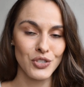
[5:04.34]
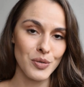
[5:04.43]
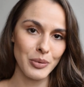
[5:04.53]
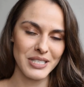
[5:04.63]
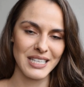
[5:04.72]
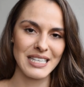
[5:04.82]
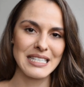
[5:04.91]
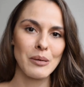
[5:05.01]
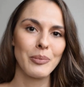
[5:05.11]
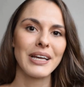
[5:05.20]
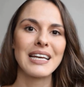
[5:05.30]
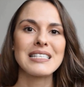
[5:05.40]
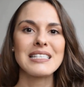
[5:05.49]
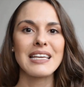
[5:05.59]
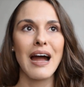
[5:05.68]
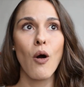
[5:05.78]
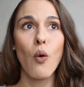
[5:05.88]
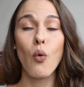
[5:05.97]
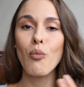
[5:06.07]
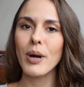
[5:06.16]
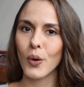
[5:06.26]
de pesquisa aparece
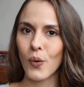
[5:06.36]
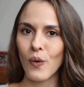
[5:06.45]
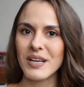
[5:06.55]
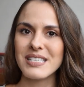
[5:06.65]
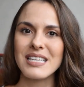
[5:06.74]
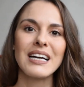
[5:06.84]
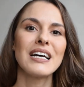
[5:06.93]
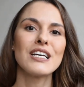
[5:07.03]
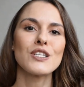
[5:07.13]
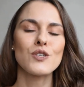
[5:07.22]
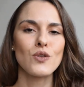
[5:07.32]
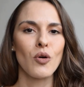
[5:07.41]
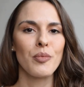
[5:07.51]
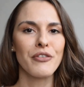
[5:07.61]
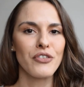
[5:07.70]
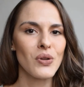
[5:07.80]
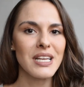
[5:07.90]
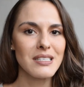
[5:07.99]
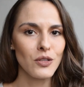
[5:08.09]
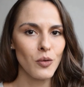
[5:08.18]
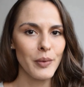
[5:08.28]
alguma coisa sobre
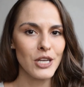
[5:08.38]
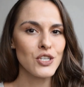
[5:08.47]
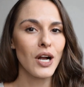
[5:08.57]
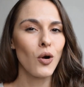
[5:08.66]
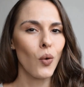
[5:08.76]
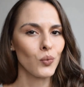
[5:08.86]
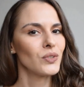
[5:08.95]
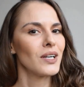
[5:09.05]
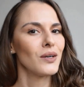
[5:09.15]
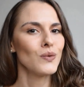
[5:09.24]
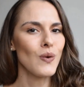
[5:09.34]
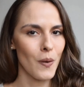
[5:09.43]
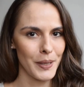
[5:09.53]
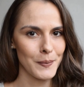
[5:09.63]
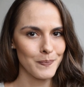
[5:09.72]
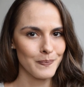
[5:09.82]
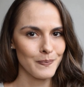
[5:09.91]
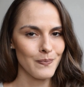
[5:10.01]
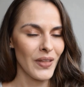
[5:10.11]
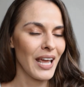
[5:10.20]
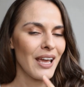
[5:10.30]
violência doméstica contra o homem.
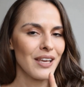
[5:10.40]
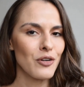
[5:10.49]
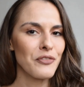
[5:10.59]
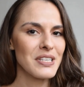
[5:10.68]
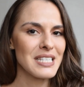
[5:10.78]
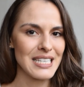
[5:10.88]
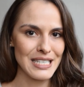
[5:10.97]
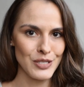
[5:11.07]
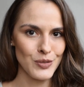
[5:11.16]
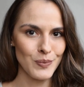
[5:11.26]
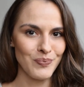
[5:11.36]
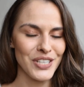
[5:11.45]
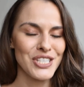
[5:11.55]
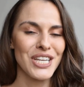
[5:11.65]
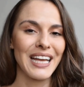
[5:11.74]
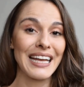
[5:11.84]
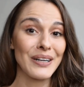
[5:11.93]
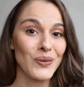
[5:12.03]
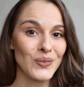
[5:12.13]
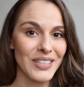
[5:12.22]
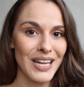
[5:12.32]
E eu fiz isso e cheguei a
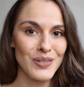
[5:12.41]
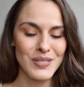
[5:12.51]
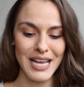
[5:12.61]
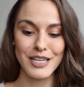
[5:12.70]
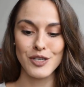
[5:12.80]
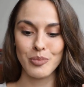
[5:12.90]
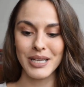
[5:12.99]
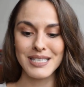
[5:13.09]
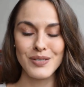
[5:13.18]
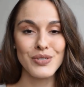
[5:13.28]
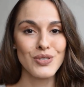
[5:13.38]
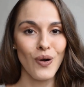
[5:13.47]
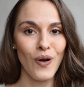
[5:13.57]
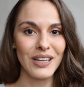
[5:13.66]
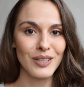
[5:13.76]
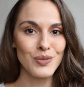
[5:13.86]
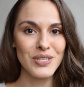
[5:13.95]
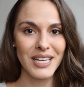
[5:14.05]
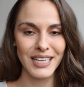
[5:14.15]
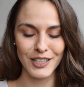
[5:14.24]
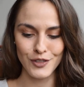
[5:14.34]
encontrar no site Brasil Escola o
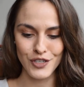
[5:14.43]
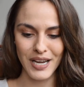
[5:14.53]
seguinte,